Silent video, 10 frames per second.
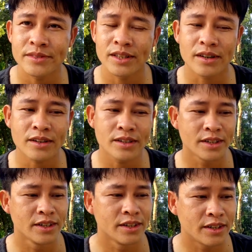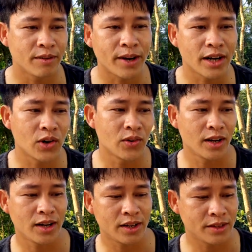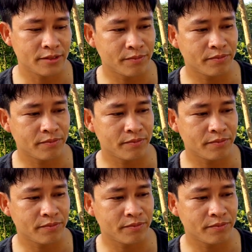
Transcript: Đó, thì bắt đầu là